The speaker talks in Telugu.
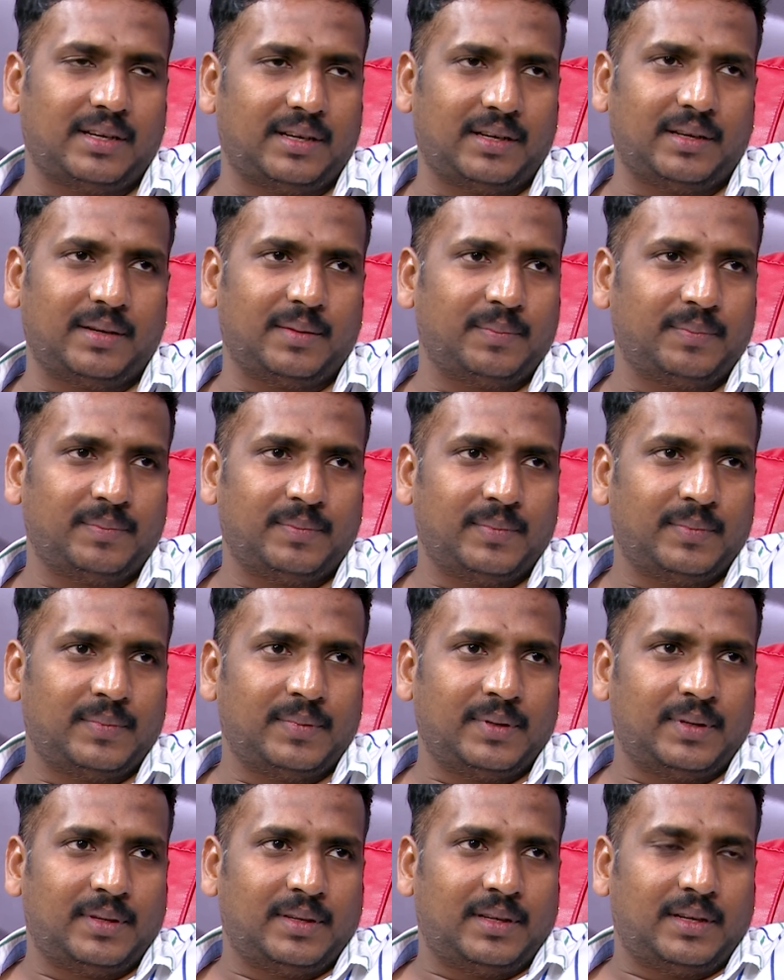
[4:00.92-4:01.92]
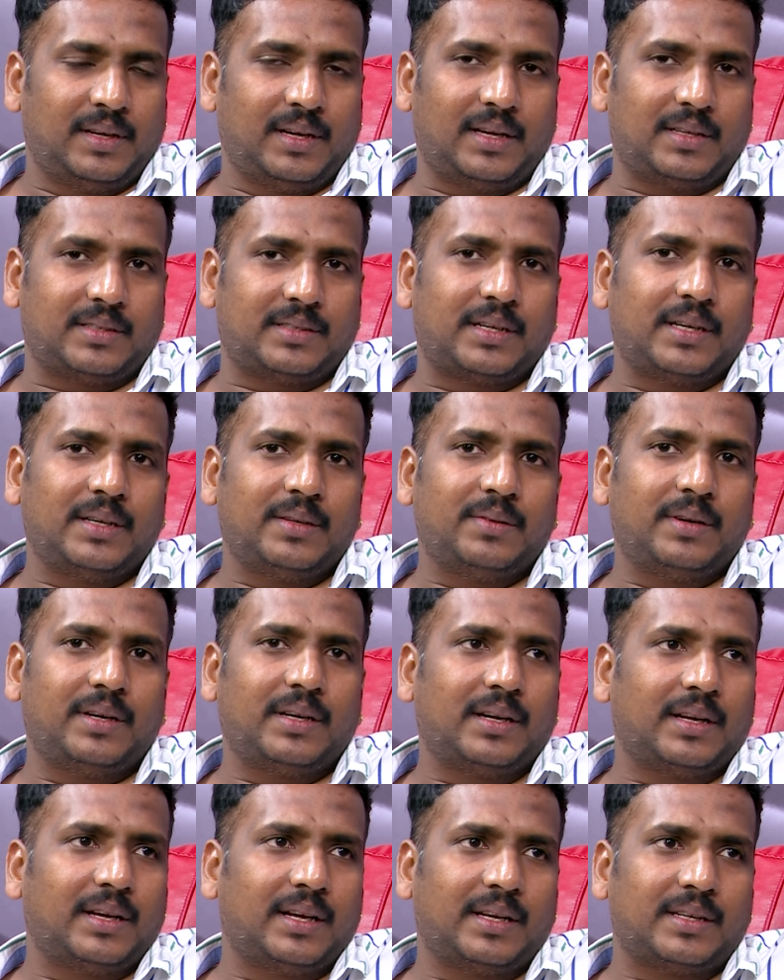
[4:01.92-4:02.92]
కానీ ఆ శ్రీను
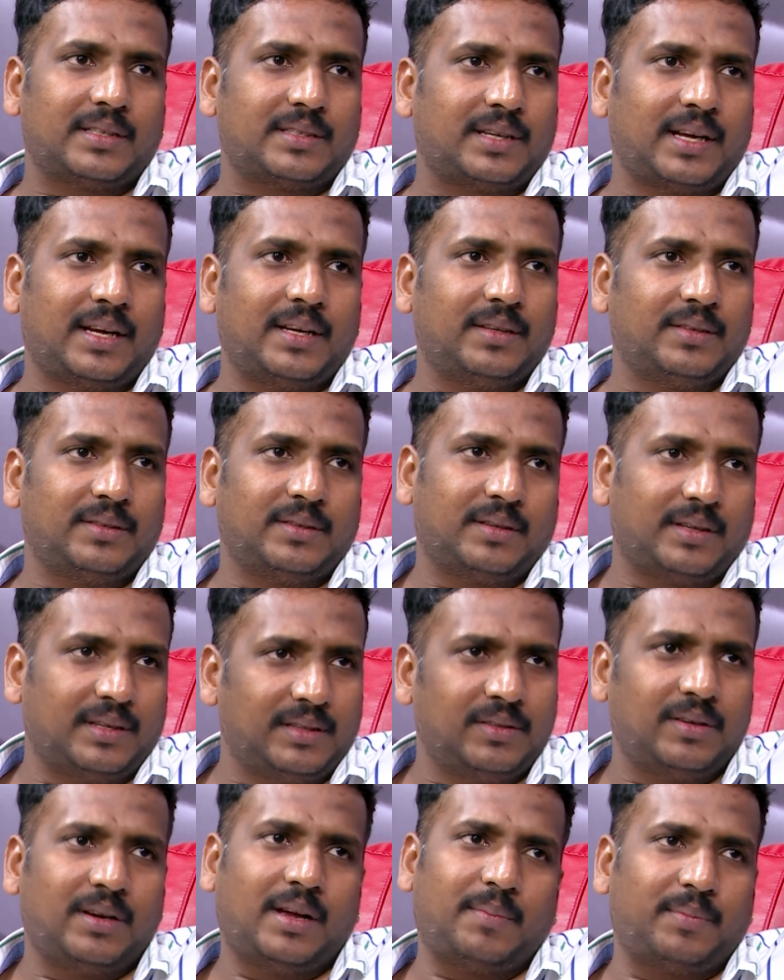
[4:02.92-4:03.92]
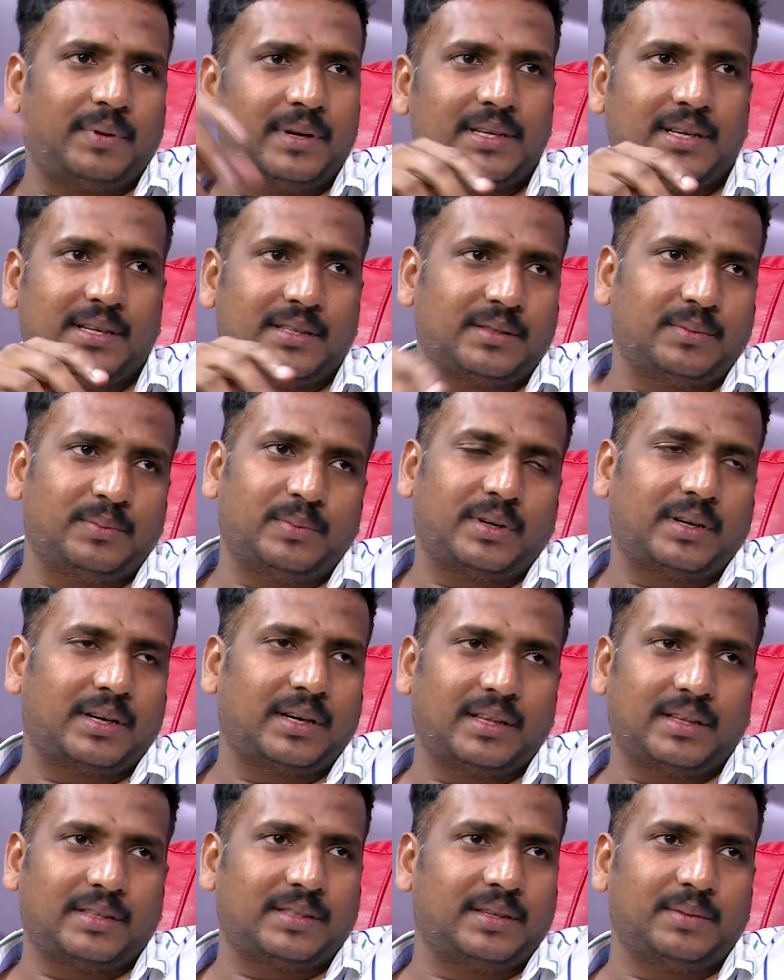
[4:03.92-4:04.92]
వైట్ల గారి స్టైల్ ఇందులో అప్లై చేసాం
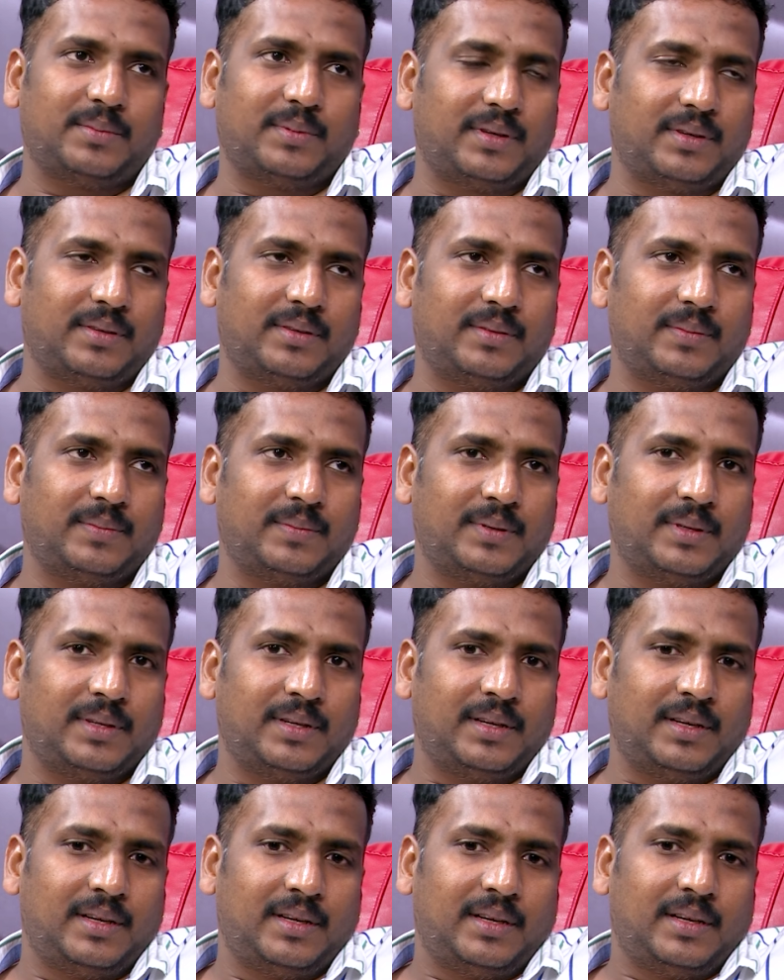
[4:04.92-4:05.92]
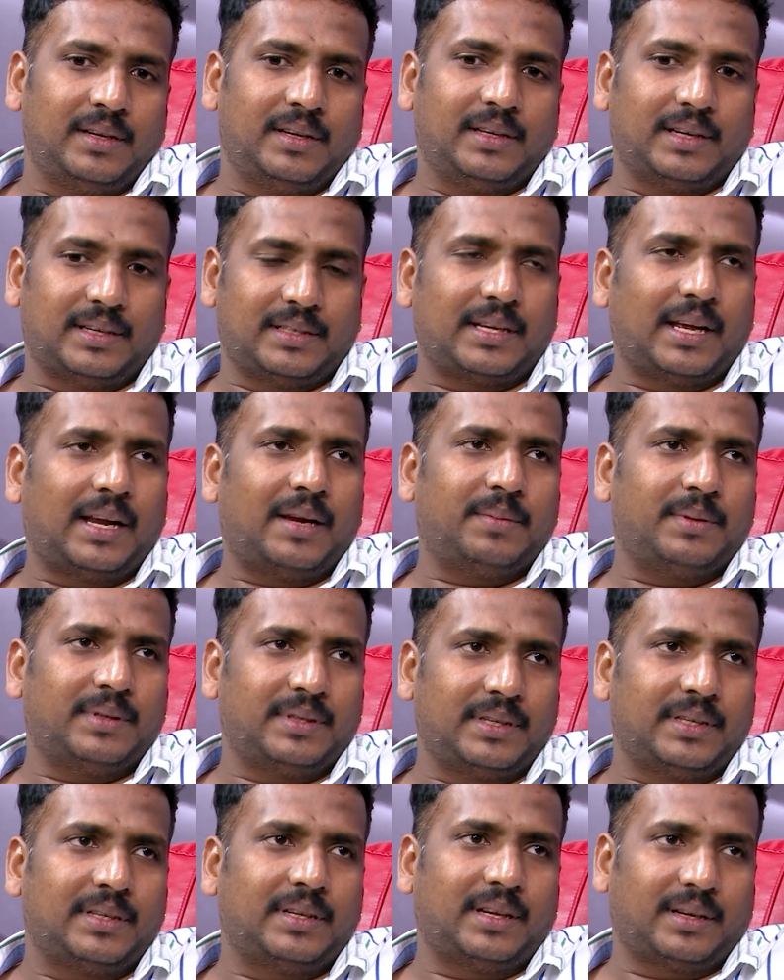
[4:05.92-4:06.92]
బుర్రగథ సినిమాలో నన్ను
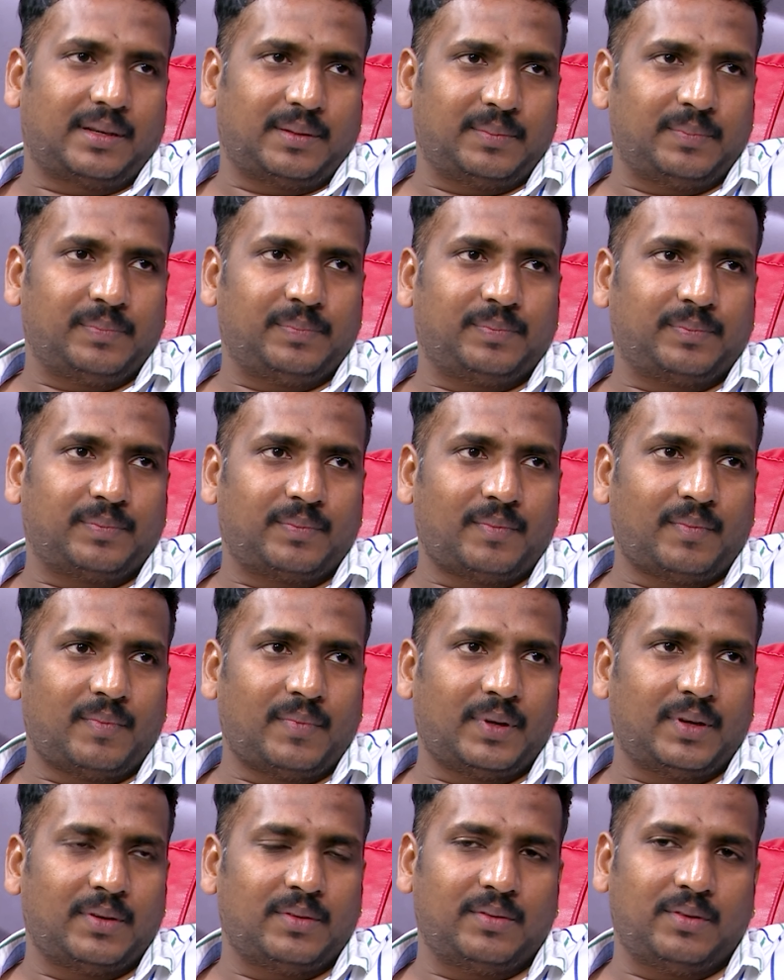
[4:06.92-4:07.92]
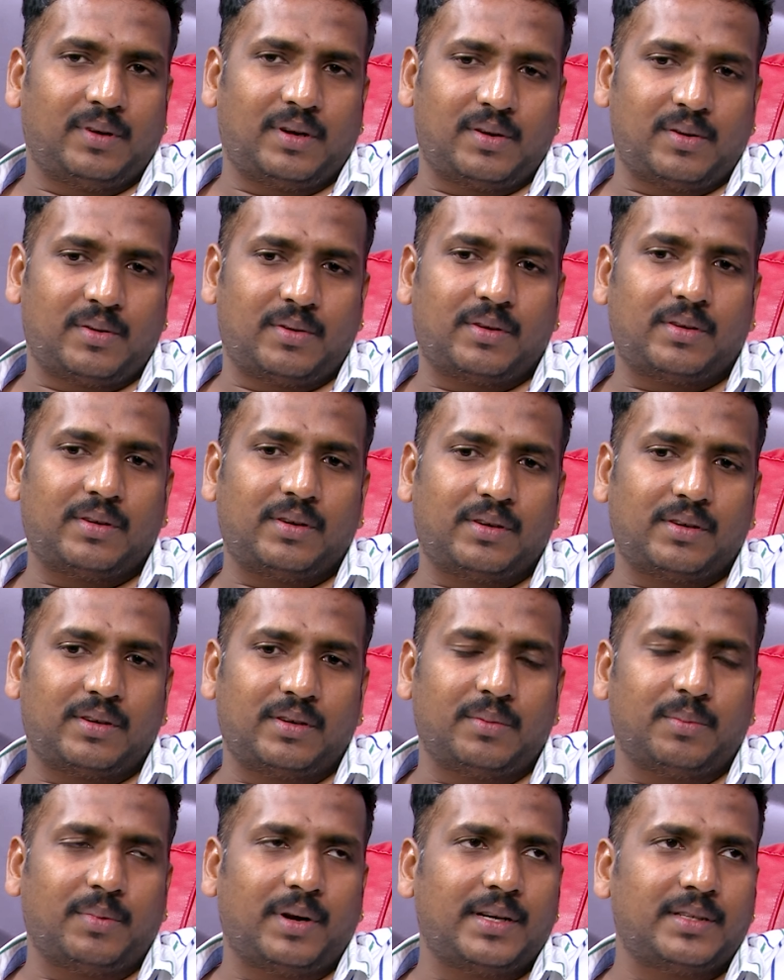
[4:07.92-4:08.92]
చాలామంది తిట్టారు ఒక కుర్రోడు
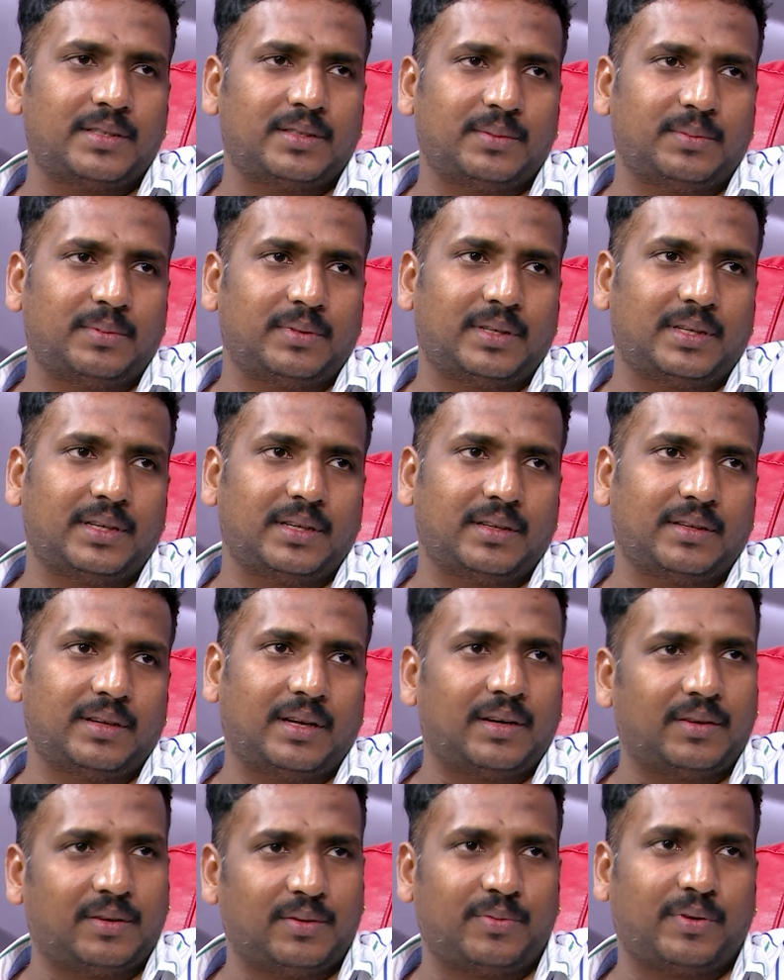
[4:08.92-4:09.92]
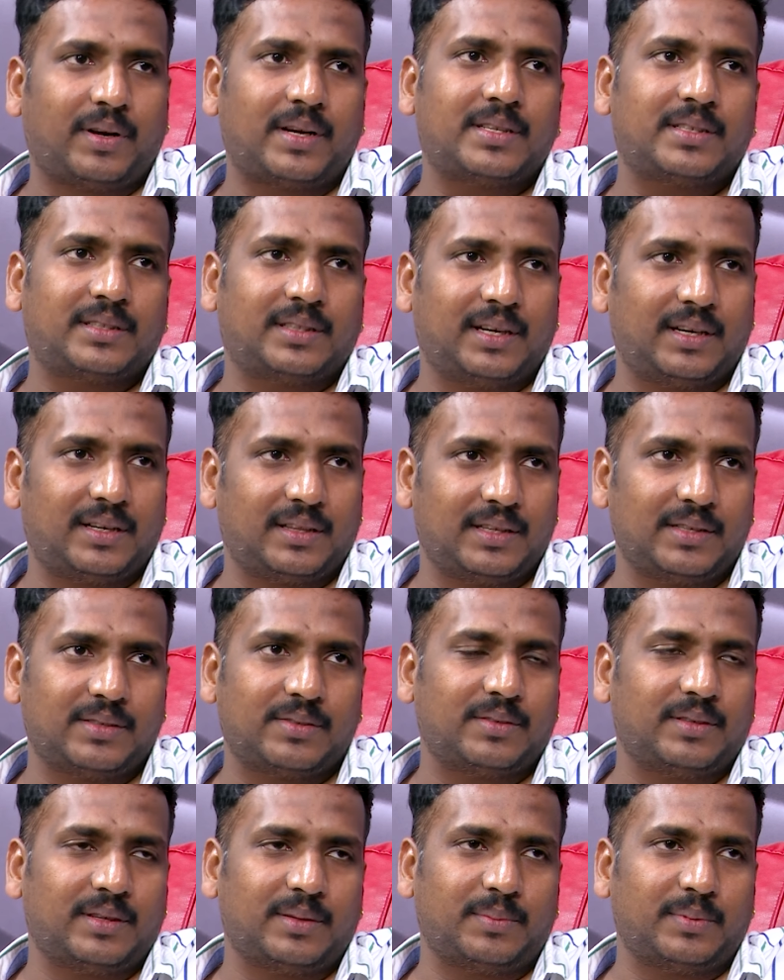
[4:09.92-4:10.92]
రెండు బ్రెయిన్స్ పుట్టాడు అనే ఒక ఫ్రెష్ థాట్
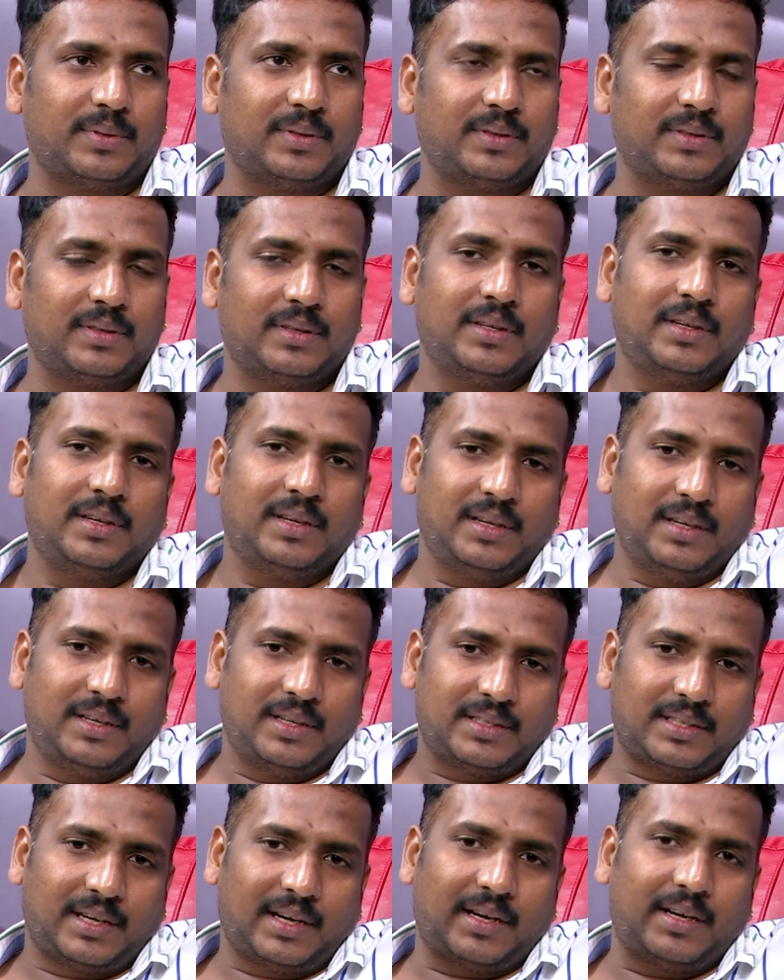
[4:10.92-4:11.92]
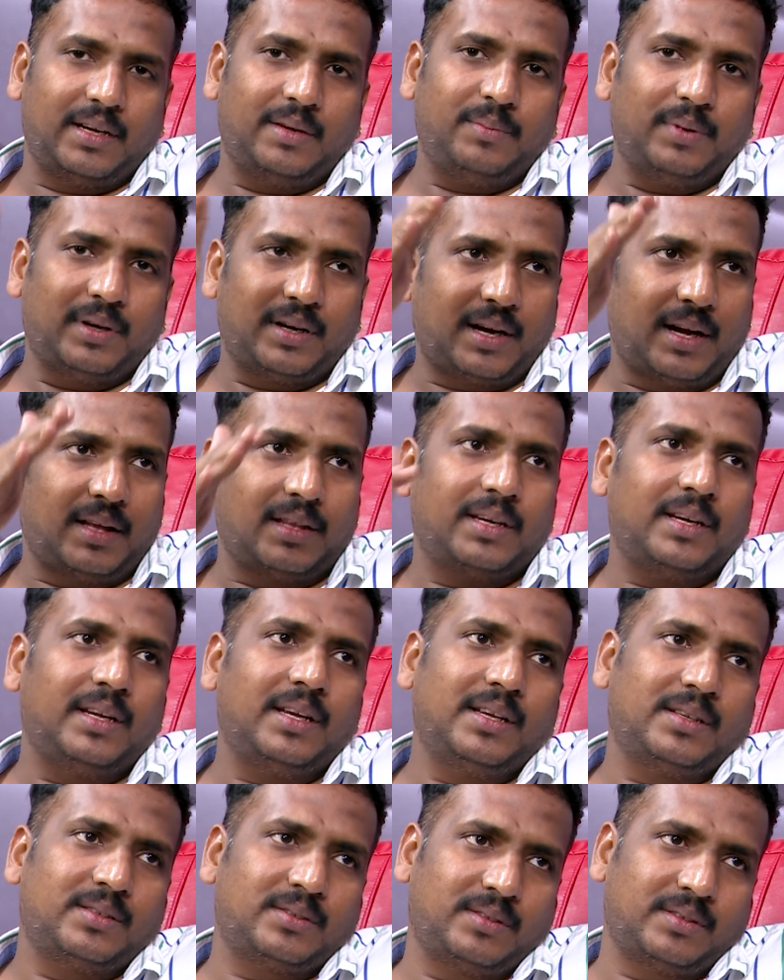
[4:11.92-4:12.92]
తీసుకున్నప్పుడు చక్కగా మీరు కథనే
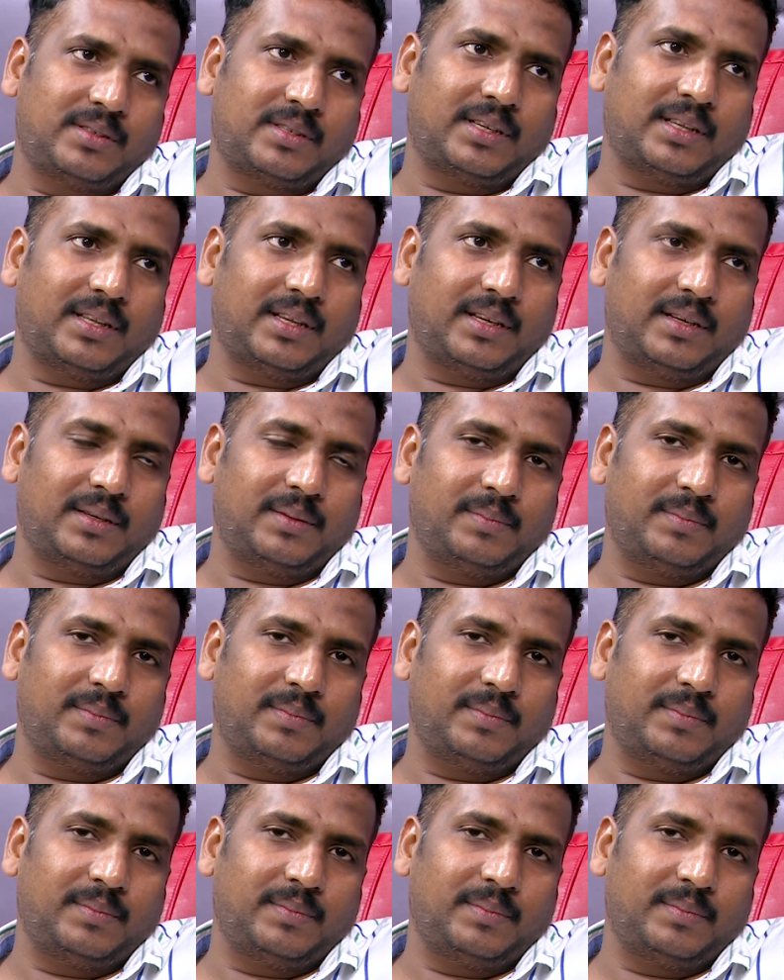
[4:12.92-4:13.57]
వేసుకోవచ్చు కదా